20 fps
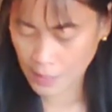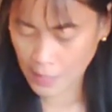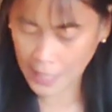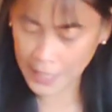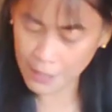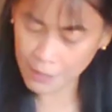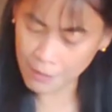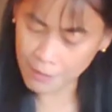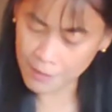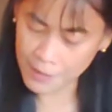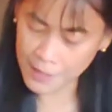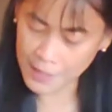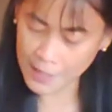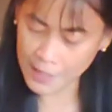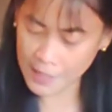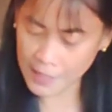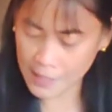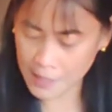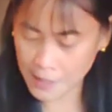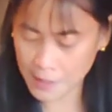ay oo
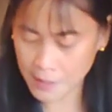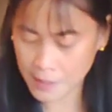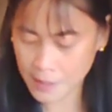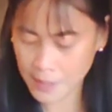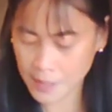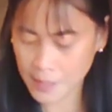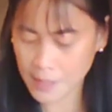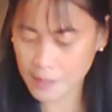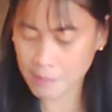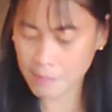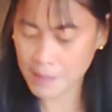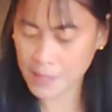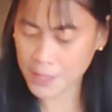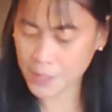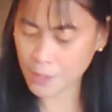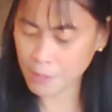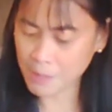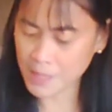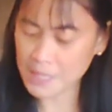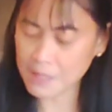nga,
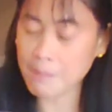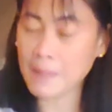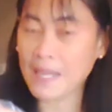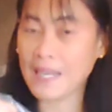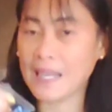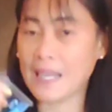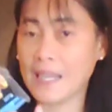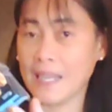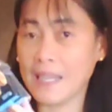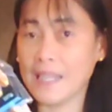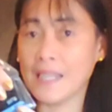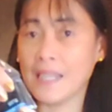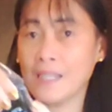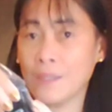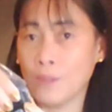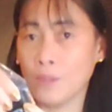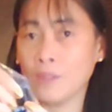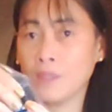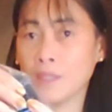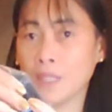medyo mas malaki
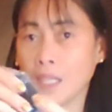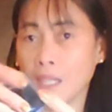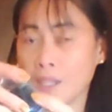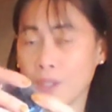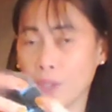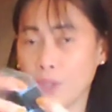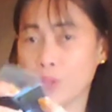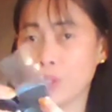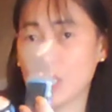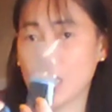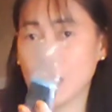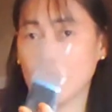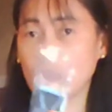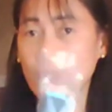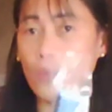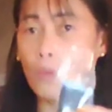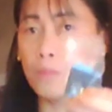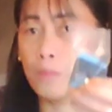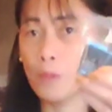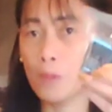ng konti yung sa
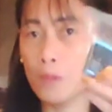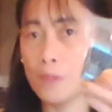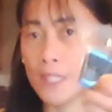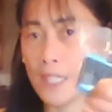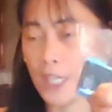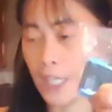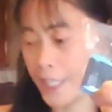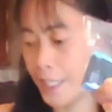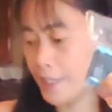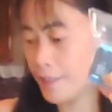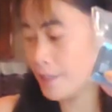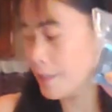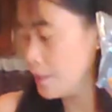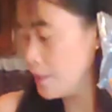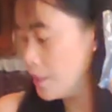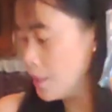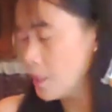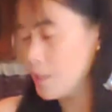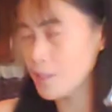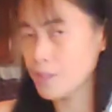GoPro 9.
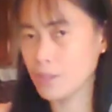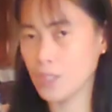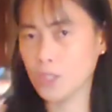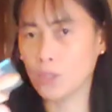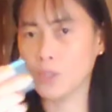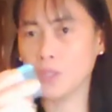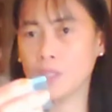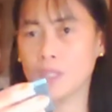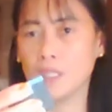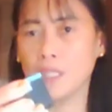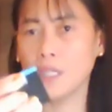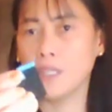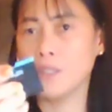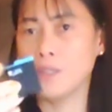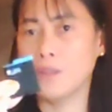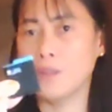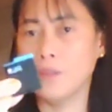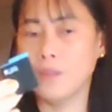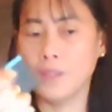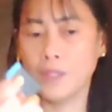So, ito yung sa
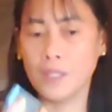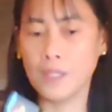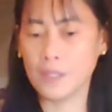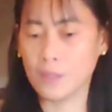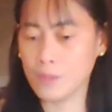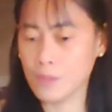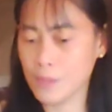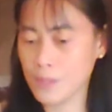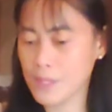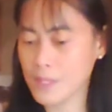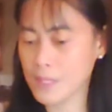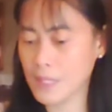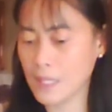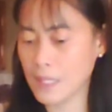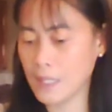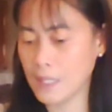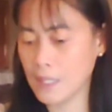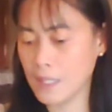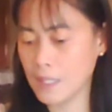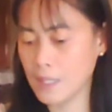ano, ito yung
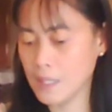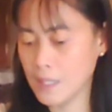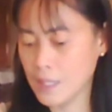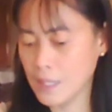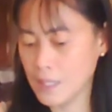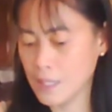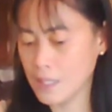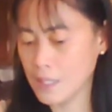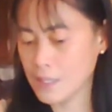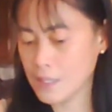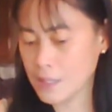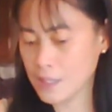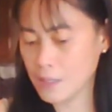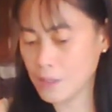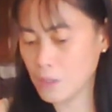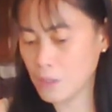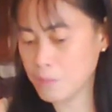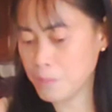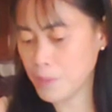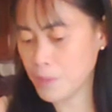sa, sa
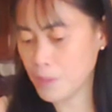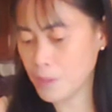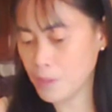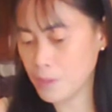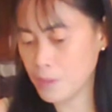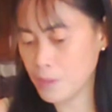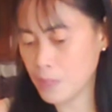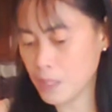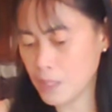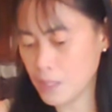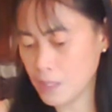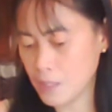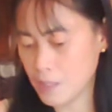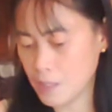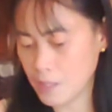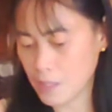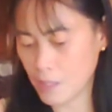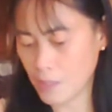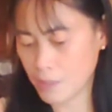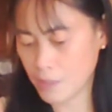GoPro, uh,
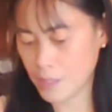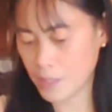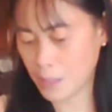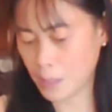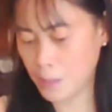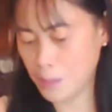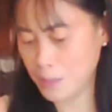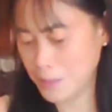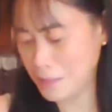tawag dito.